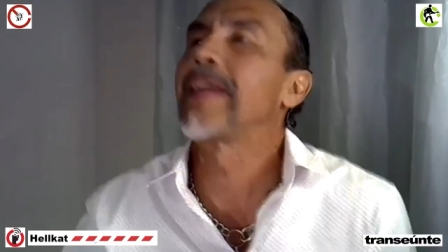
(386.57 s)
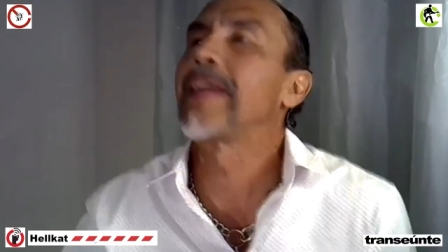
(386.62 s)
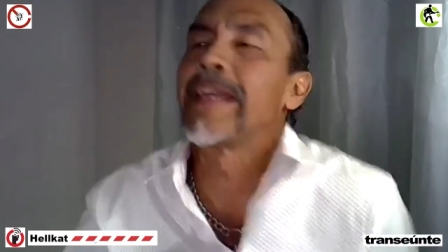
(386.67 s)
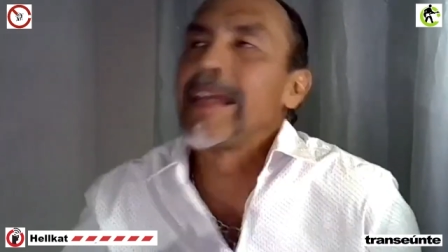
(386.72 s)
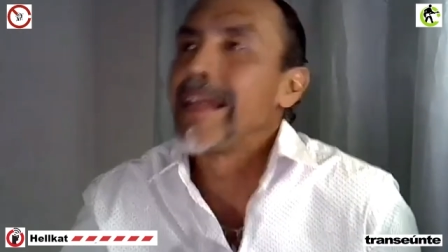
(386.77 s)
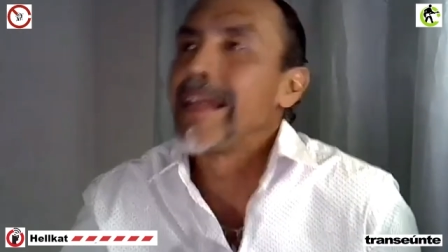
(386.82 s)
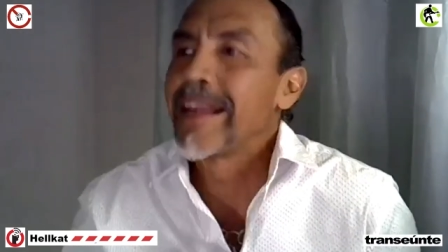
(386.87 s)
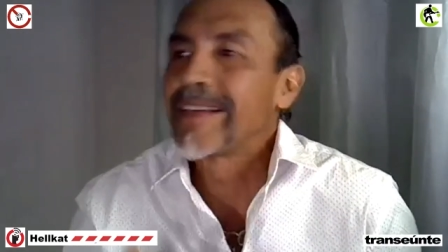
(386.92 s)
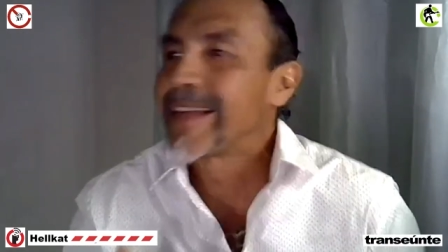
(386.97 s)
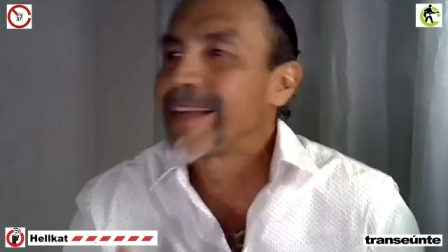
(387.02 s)
y,
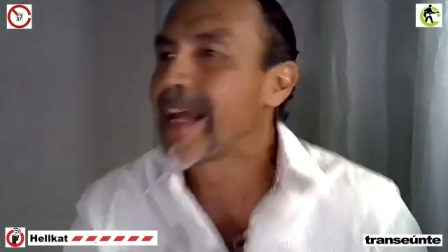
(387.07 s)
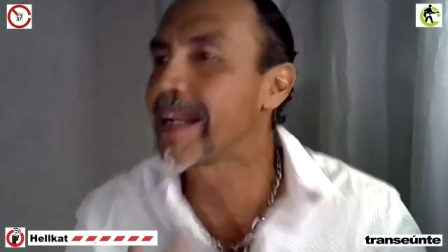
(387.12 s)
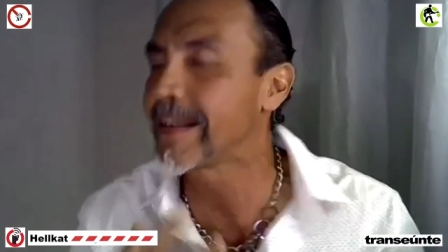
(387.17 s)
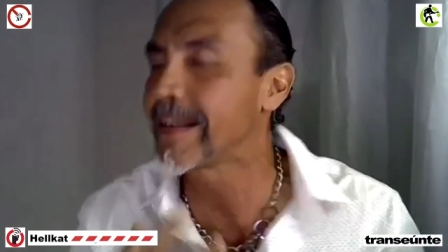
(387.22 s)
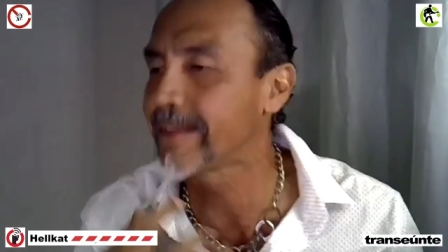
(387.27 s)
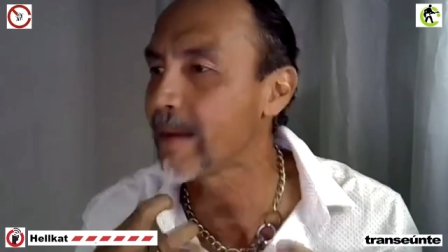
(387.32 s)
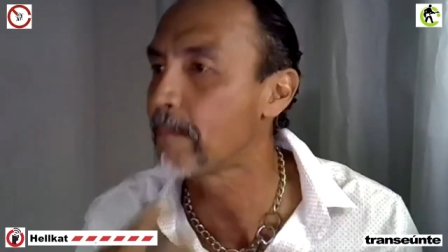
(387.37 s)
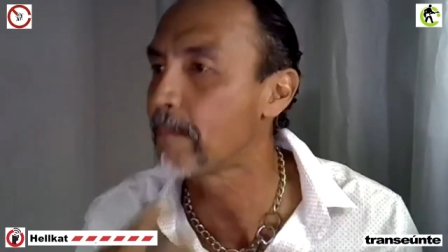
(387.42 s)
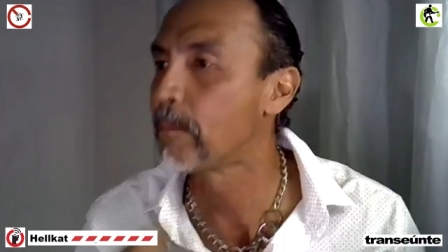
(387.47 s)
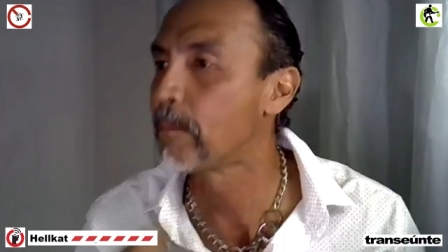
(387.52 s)
las ganas
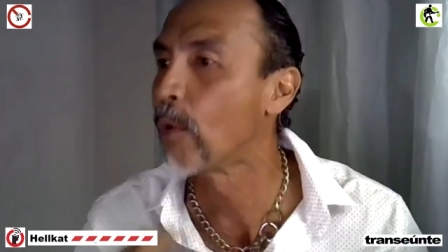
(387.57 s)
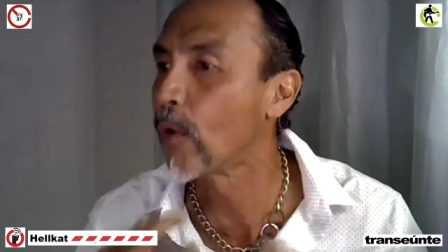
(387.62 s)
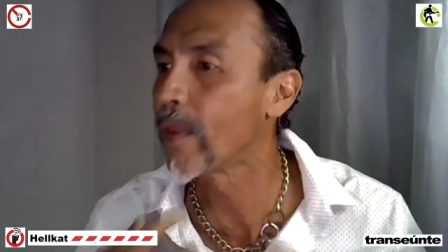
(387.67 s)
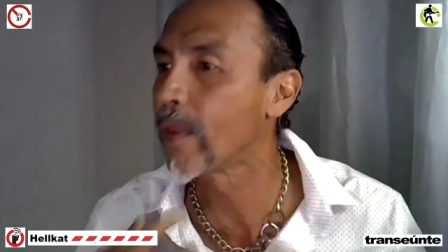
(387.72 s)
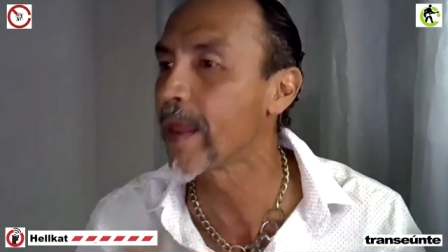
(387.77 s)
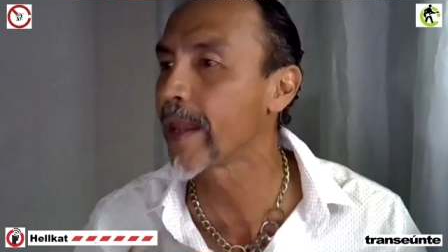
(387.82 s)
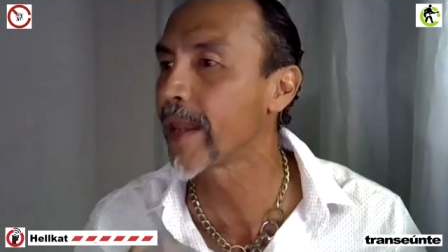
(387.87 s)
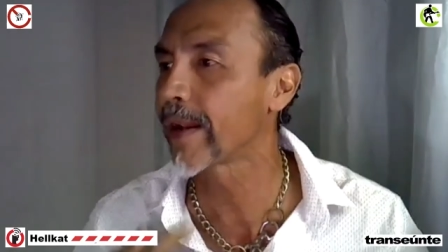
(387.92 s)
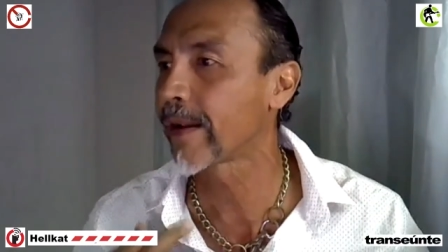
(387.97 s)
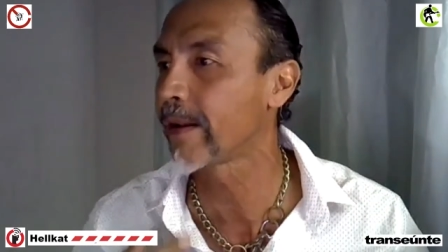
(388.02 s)
de
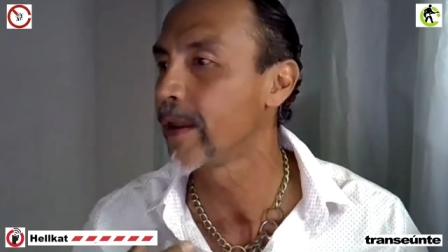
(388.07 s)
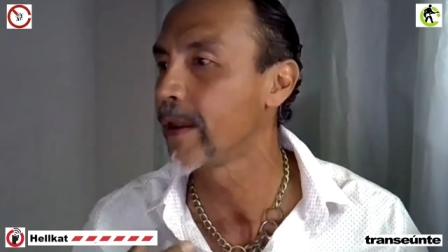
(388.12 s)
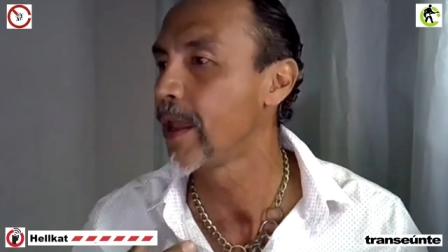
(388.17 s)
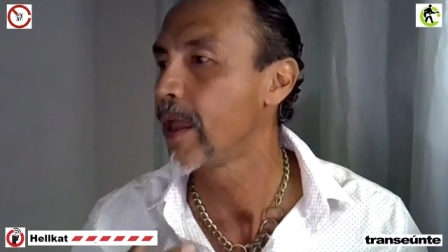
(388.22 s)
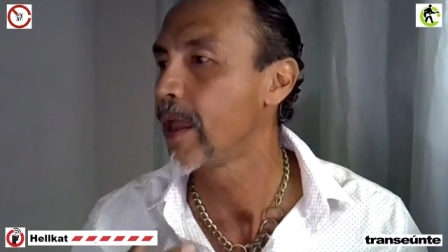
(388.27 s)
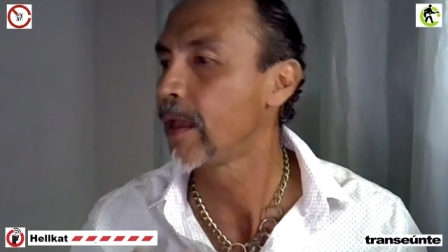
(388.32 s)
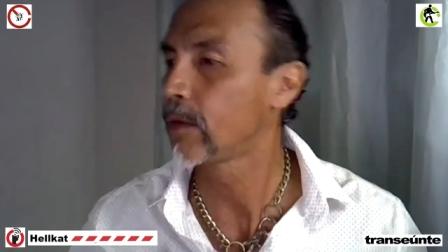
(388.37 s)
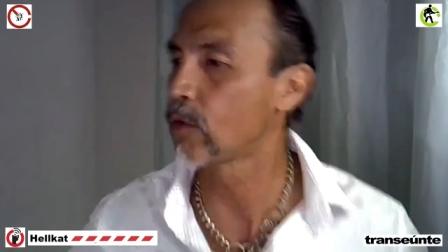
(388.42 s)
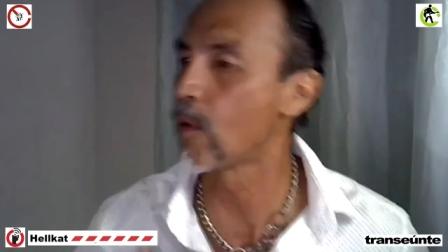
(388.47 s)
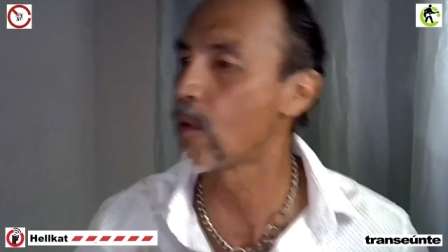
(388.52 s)
poder
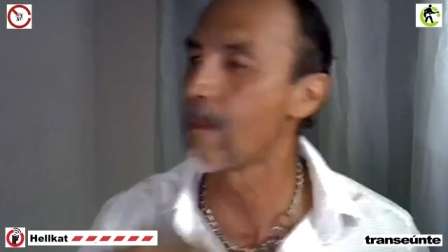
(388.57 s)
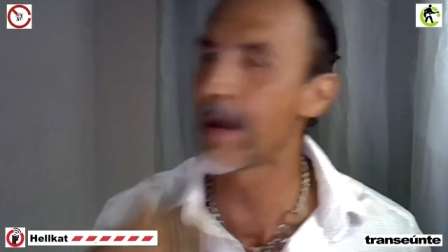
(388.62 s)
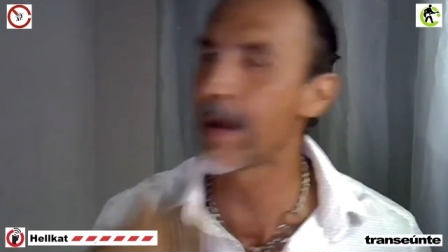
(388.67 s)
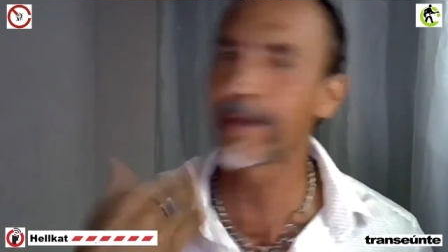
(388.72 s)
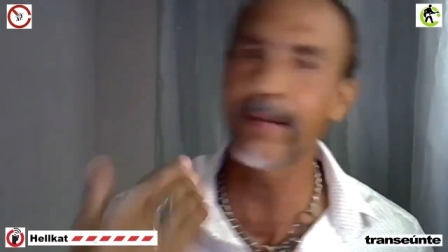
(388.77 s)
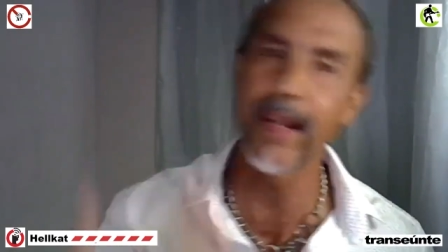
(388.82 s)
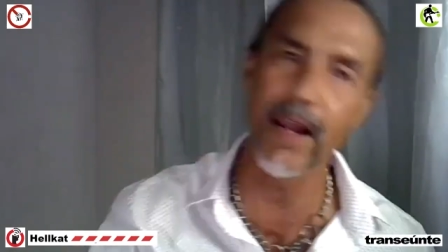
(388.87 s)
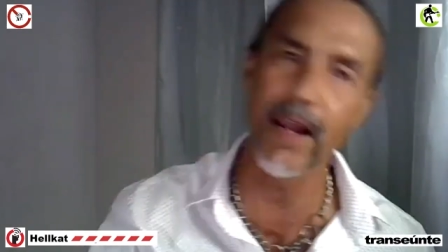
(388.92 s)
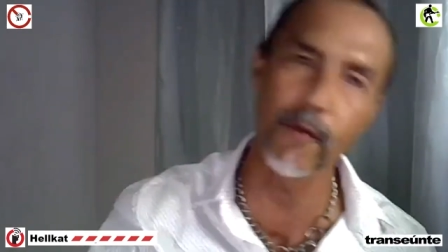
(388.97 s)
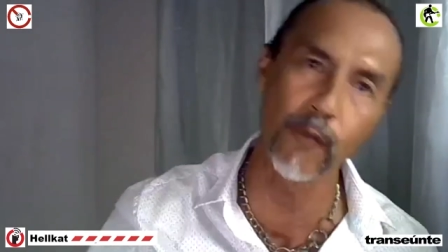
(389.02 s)
tomarse la